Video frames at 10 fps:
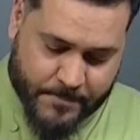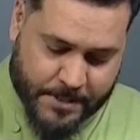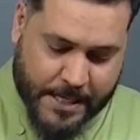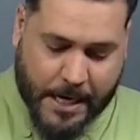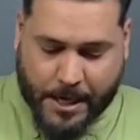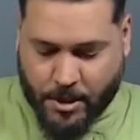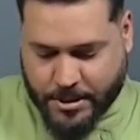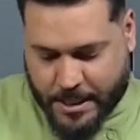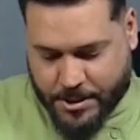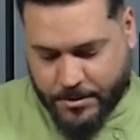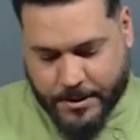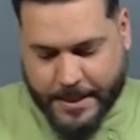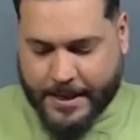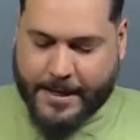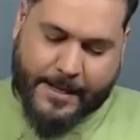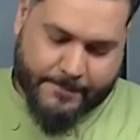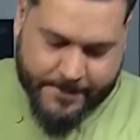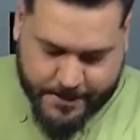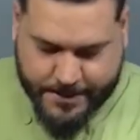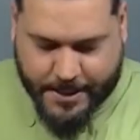يلا نص خاشوقه يلا يا عمي
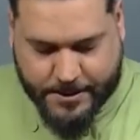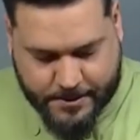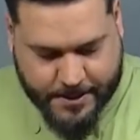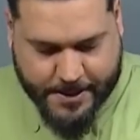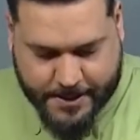نص خاشوقه يلا